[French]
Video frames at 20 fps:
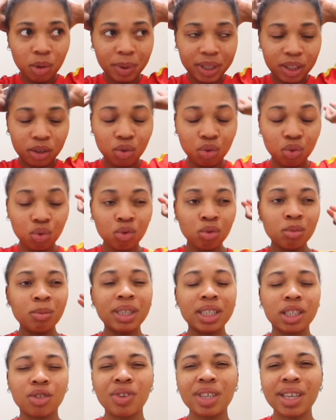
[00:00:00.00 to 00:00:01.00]
parce que du coup, mes
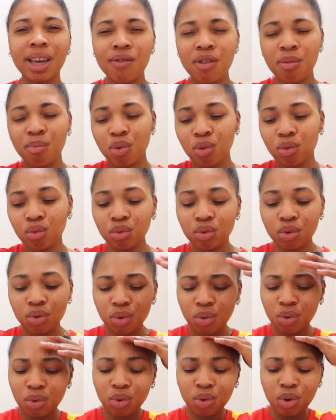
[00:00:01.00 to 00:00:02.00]
cheveux, il y avait beaucoup
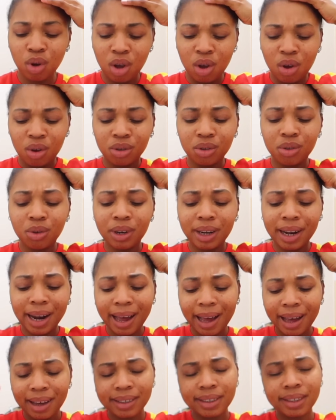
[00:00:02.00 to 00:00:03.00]
de, de
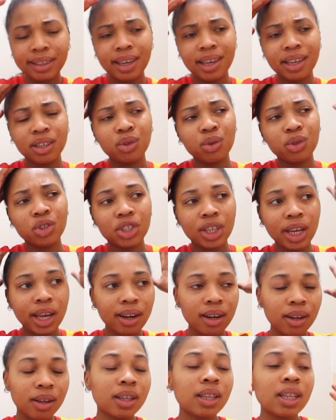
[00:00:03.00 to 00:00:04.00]
lac et de
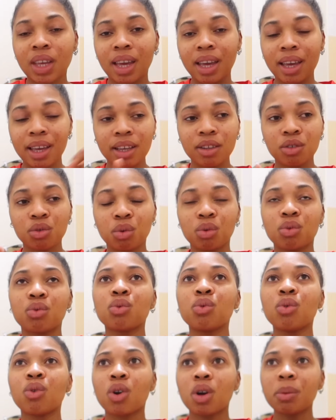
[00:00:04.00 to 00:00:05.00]
gel. Et
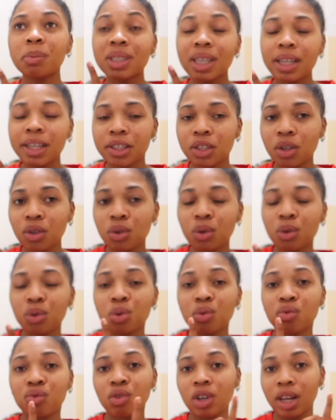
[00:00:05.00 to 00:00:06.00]
surtout, comme c'est les soldes, je
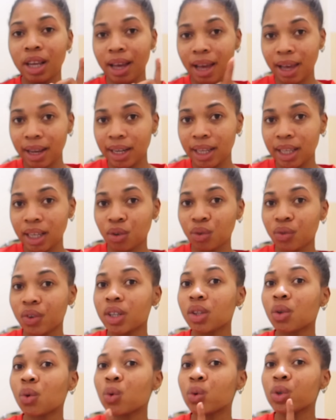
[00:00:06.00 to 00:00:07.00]
voulais aller en
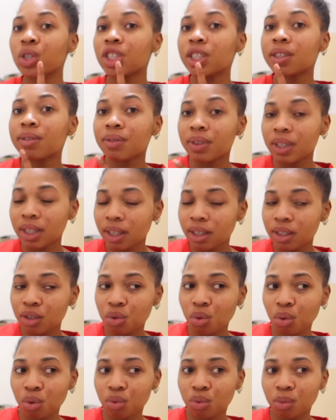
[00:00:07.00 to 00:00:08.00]
fait au Jiffy,
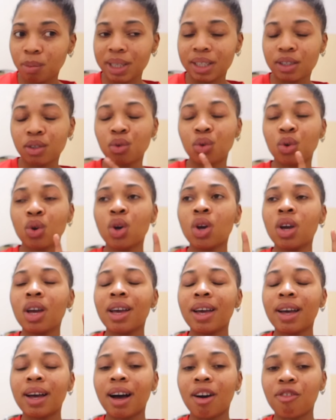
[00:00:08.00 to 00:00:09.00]
surtout parce que,
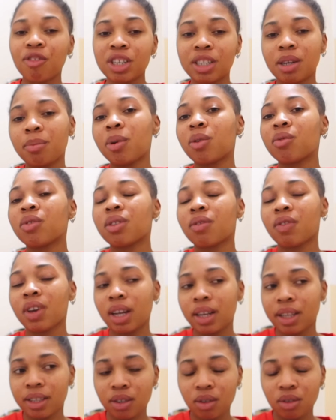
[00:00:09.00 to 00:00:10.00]
en fait, j'ai pas envie de faire
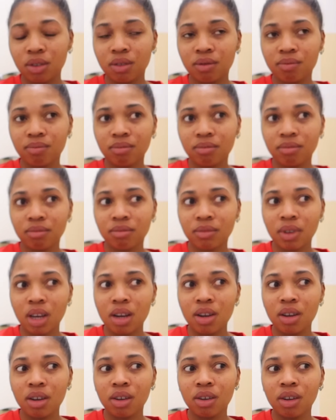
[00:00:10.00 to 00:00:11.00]
les soldes.
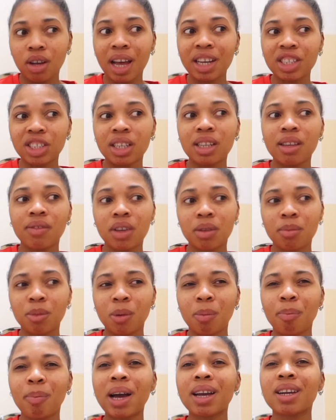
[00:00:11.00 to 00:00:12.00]
Euh, acheter des
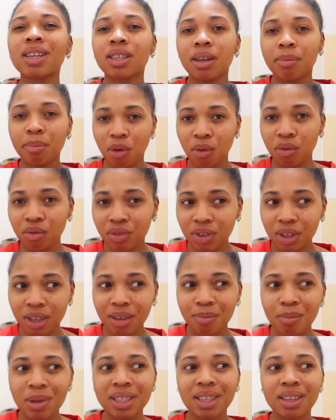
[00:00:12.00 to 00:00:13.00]
vêtements. Pas que j'ai pas envie,
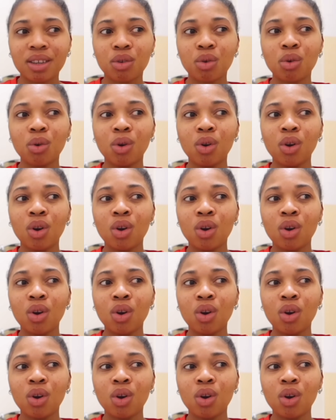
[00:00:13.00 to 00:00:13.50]
mais c'est que